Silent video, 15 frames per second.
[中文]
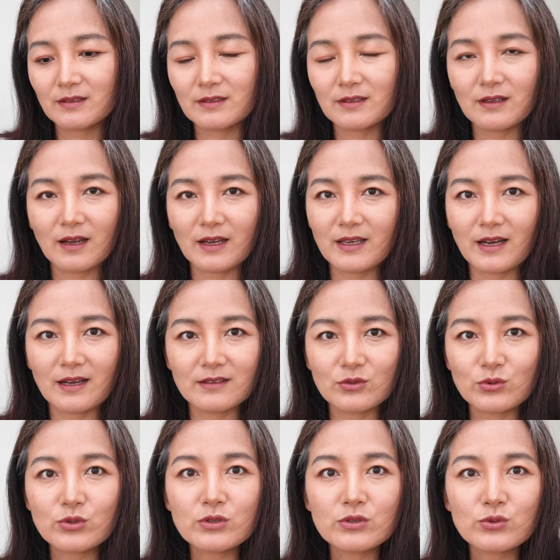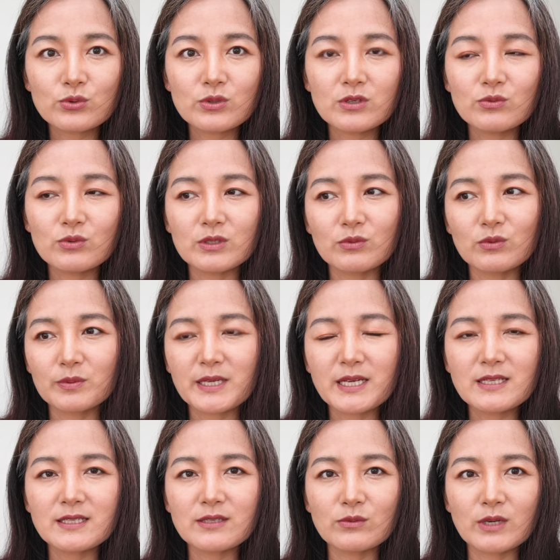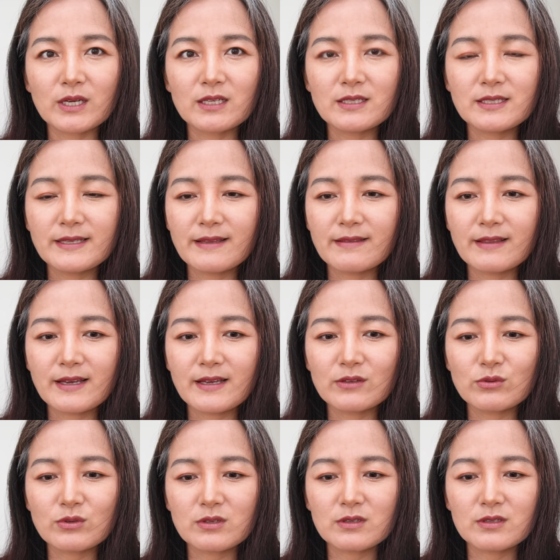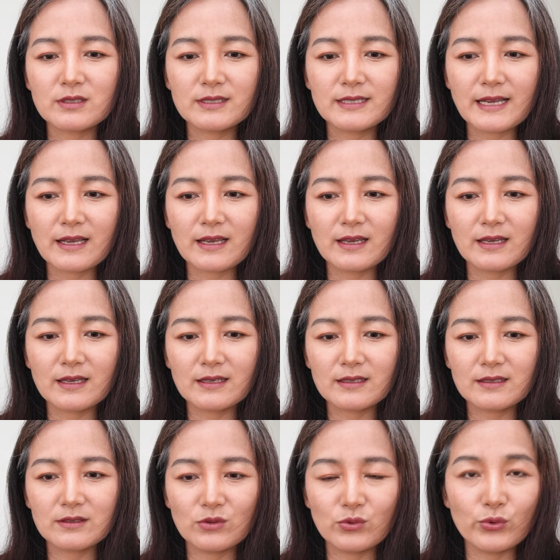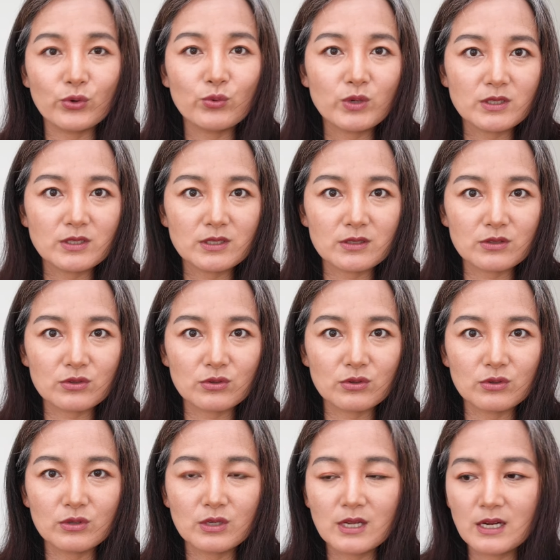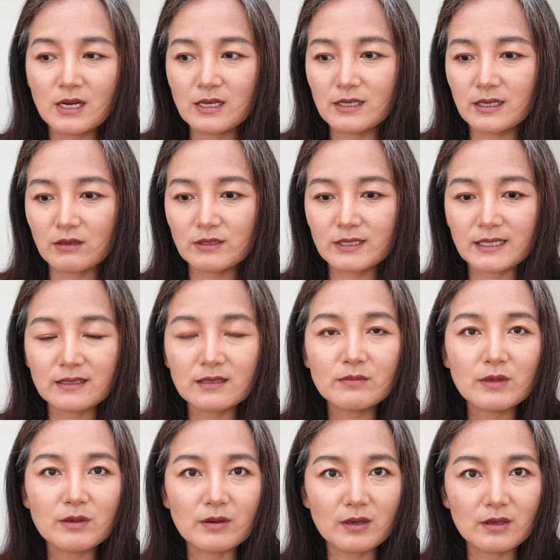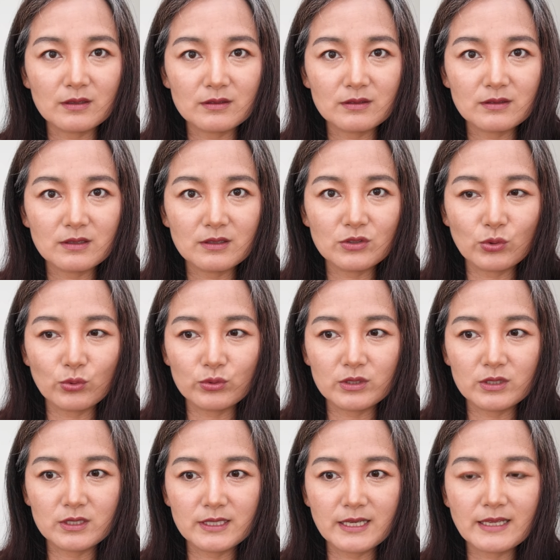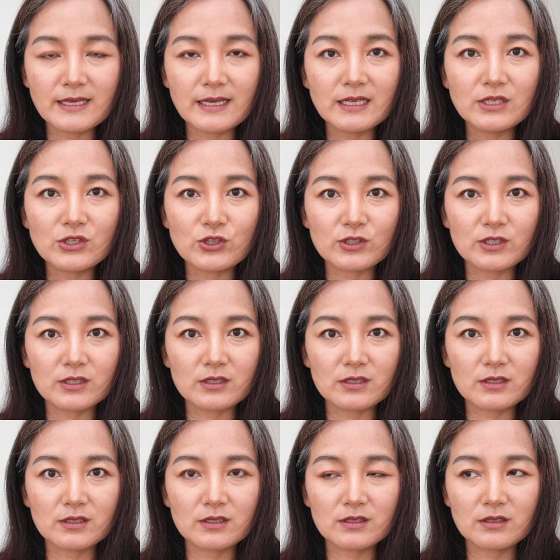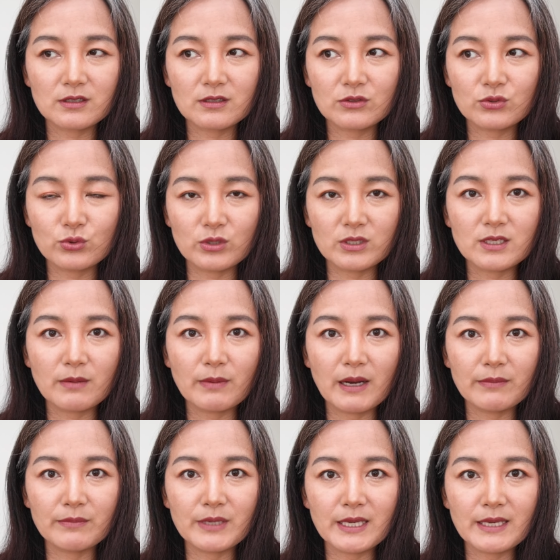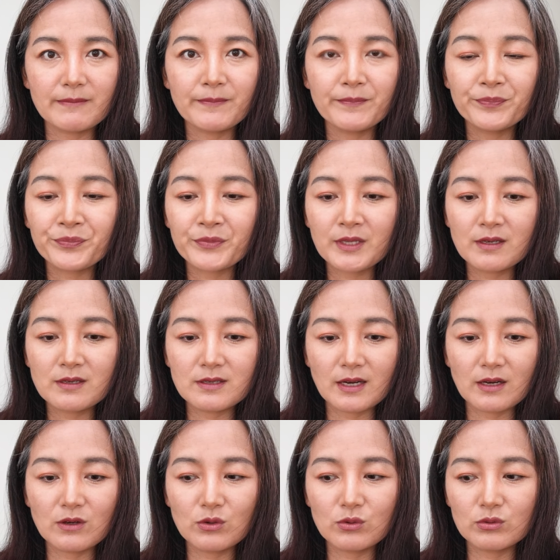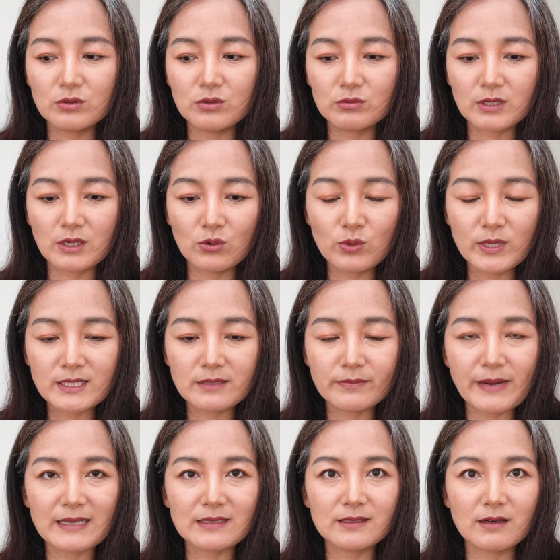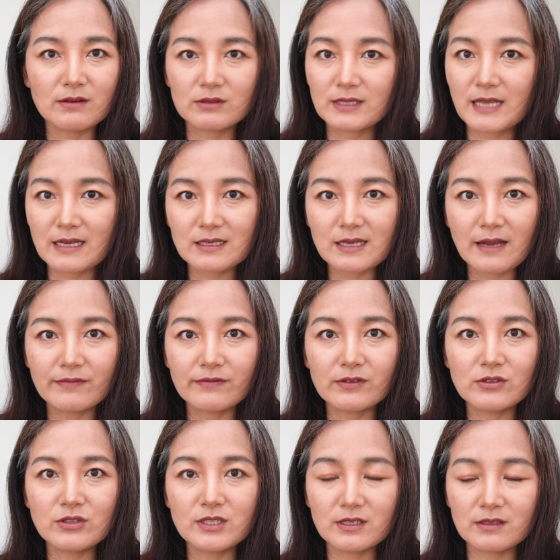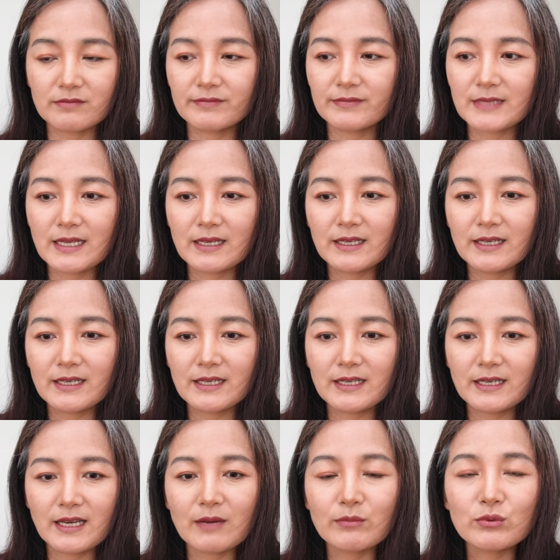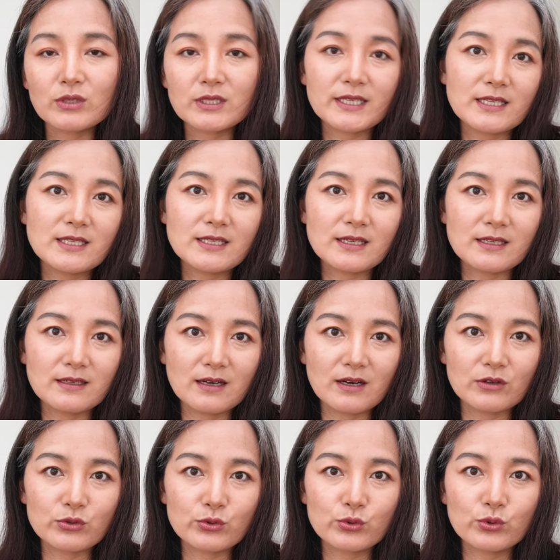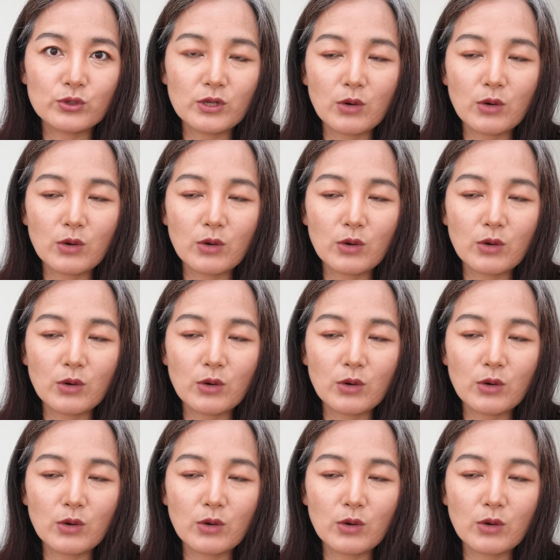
哎呀，就是说我我不太喜欢现代，就是在旅游旺季的时候，然后在那么有千年历史的。学校旁边，然后弄得乱七八糟，大煞风景。哎呀，不过天气很好，去来